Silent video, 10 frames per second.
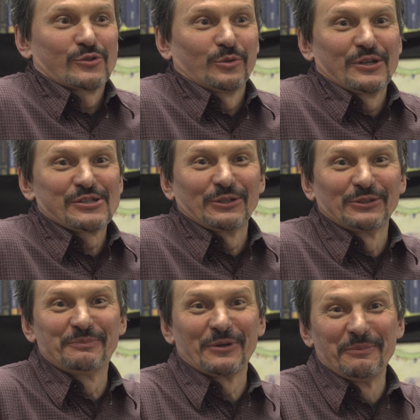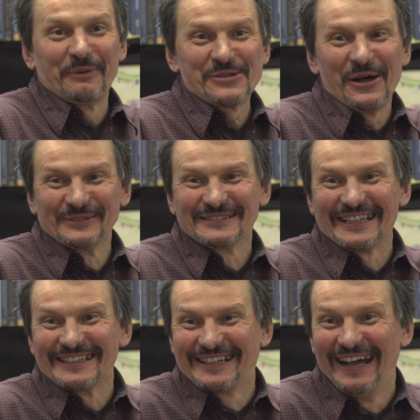czuję, że to dopiero
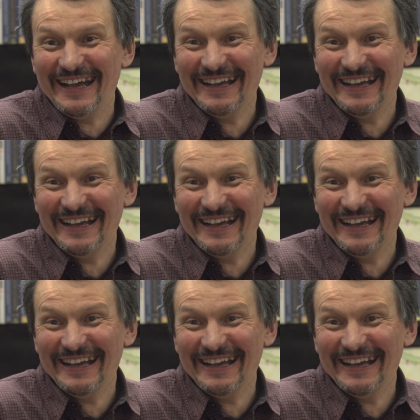początek.